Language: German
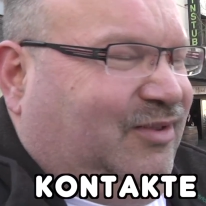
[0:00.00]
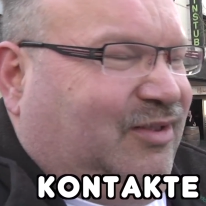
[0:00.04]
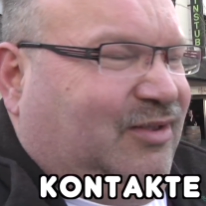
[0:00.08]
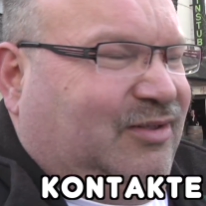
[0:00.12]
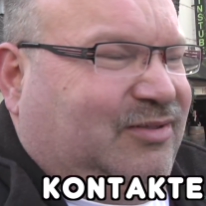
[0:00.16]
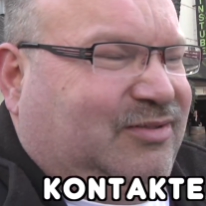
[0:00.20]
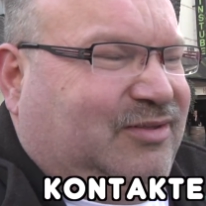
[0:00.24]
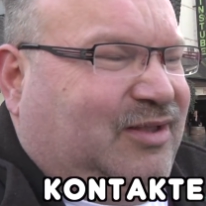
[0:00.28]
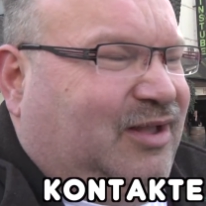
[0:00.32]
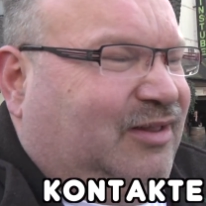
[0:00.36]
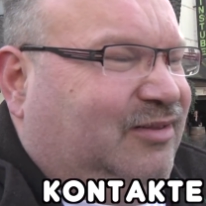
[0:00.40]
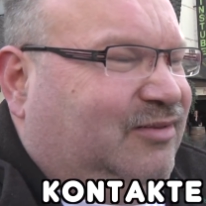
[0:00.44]

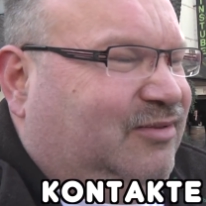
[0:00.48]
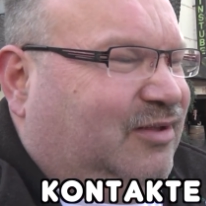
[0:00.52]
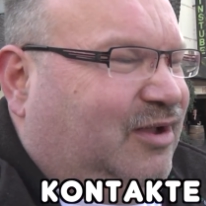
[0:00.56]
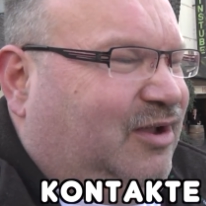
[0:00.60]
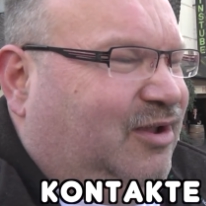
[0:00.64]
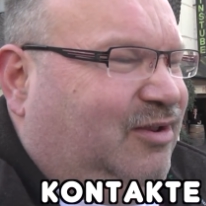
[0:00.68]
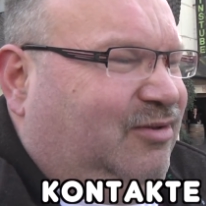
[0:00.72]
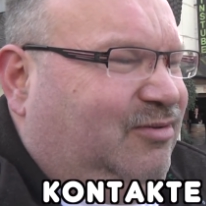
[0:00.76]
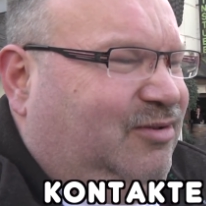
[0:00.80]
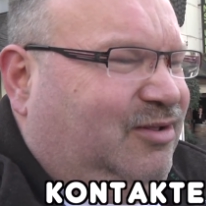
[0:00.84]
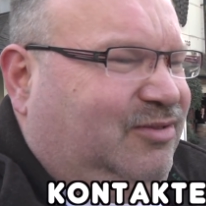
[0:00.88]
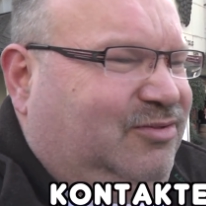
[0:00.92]
das kann
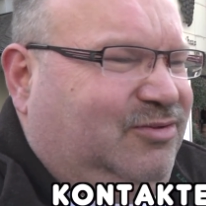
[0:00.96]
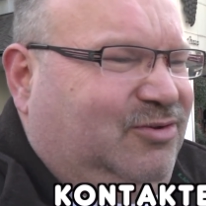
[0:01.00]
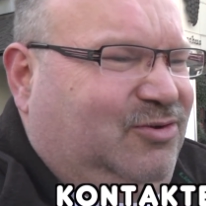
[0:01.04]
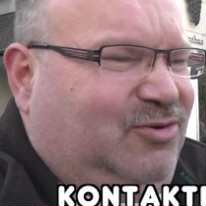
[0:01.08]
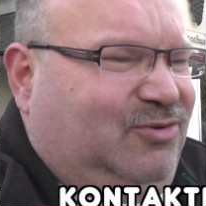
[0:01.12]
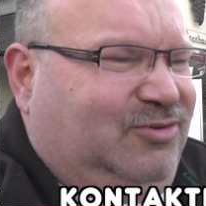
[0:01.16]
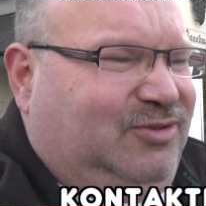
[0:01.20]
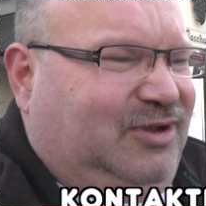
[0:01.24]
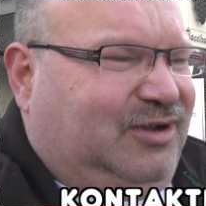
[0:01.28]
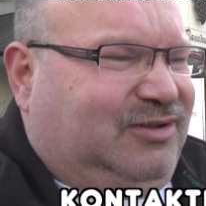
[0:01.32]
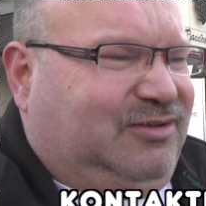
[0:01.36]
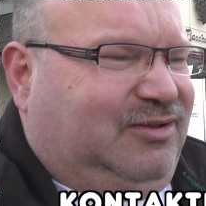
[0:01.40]
sein, dass die
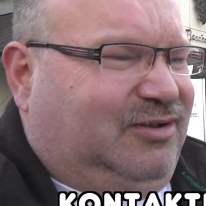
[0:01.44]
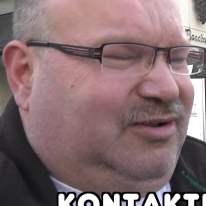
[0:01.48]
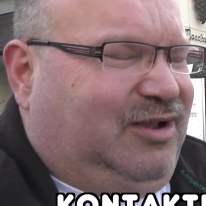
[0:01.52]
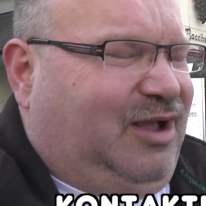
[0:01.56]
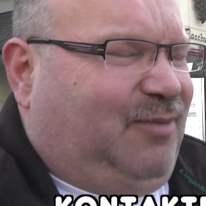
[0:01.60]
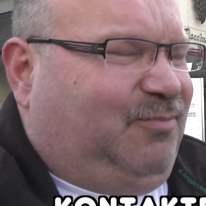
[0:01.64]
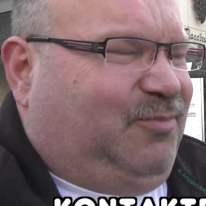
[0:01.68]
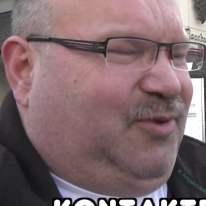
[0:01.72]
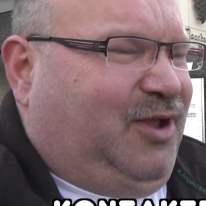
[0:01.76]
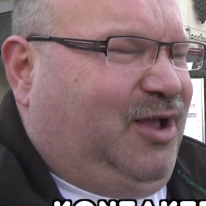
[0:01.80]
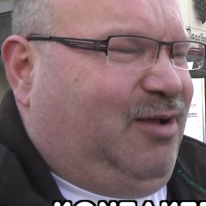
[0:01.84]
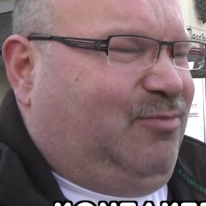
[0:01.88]
Kontakte
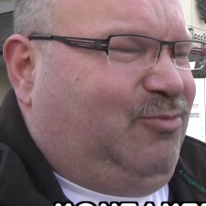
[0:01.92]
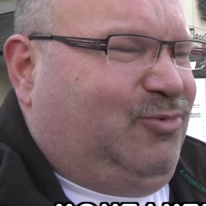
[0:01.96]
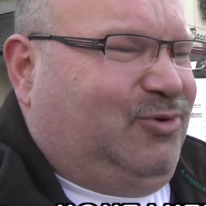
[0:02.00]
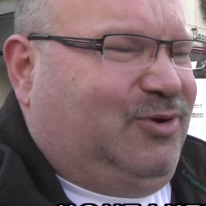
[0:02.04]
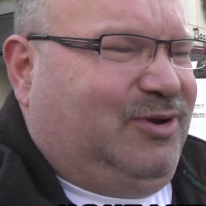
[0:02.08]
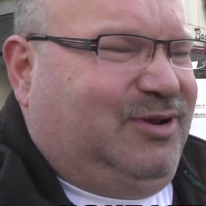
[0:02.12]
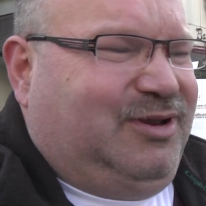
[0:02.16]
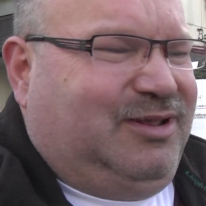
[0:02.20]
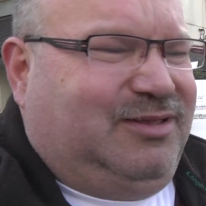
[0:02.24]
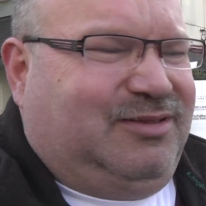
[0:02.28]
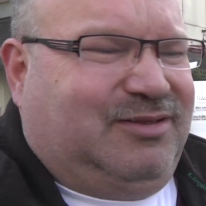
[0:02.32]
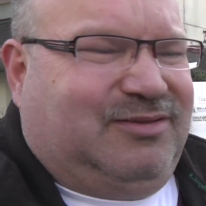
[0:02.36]
gehabt haben
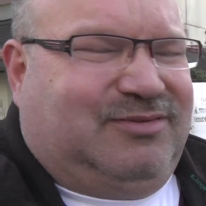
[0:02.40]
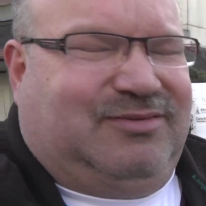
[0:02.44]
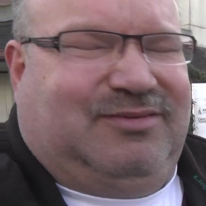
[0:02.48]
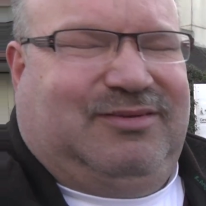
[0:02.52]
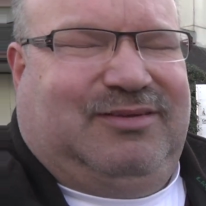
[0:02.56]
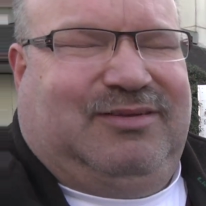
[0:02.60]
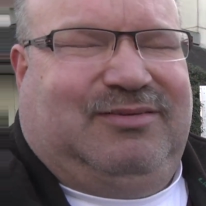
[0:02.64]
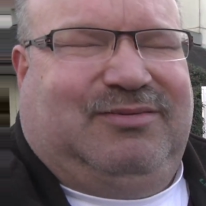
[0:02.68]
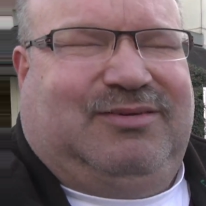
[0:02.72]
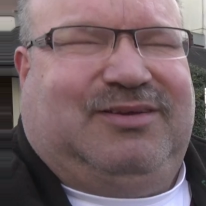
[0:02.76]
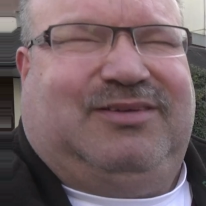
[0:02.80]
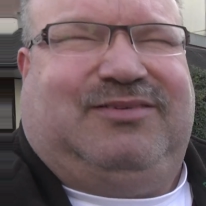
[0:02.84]
oder nicht. Das
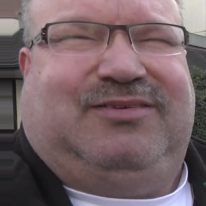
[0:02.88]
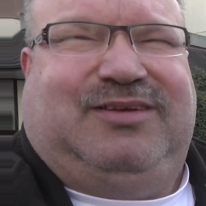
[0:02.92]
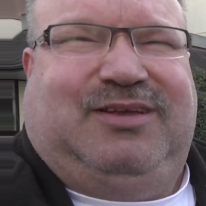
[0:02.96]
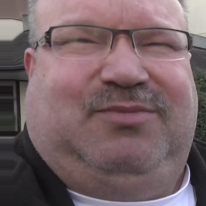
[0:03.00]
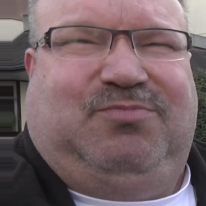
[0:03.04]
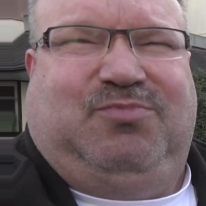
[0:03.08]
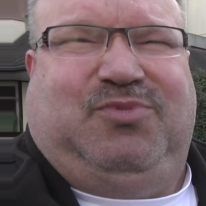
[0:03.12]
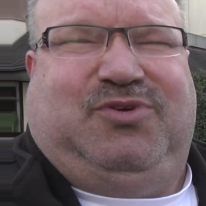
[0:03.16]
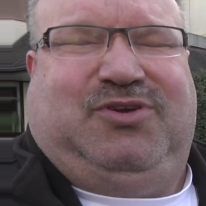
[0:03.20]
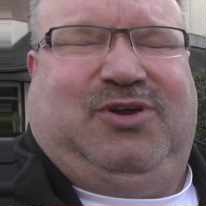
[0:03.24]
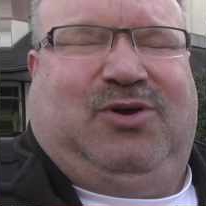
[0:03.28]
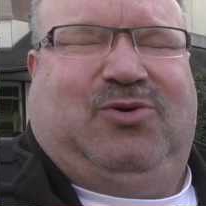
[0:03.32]

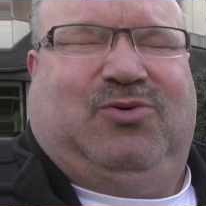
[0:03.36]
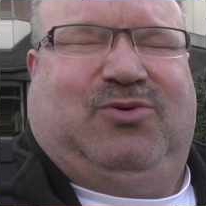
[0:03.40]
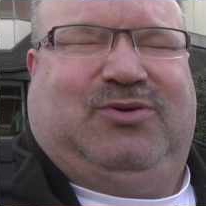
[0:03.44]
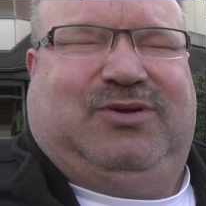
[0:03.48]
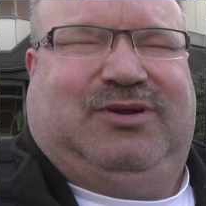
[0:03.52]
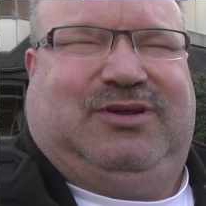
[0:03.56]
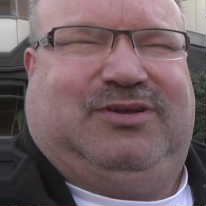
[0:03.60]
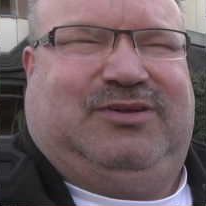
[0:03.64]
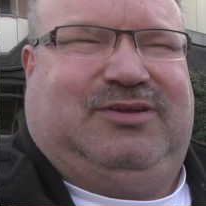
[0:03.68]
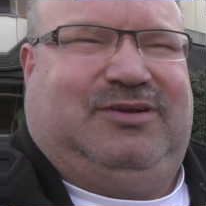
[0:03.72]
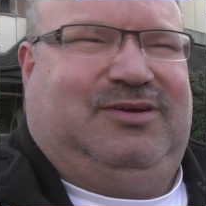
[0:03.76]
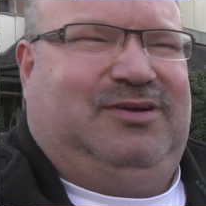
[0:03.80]
interessiert mich auch
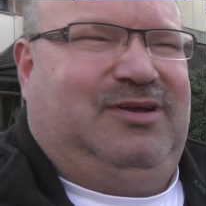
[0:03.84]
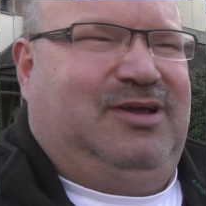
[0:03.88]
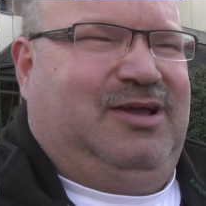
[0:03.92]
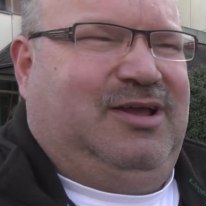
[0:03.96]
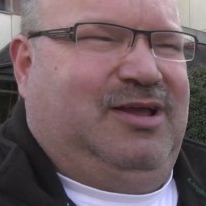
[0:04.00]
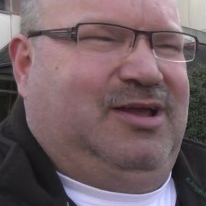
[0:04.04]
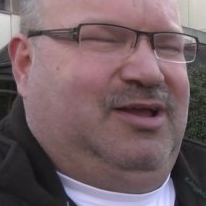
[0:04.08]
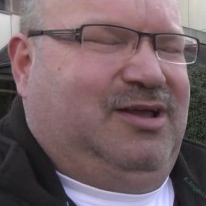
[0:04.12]
nicht. Ne?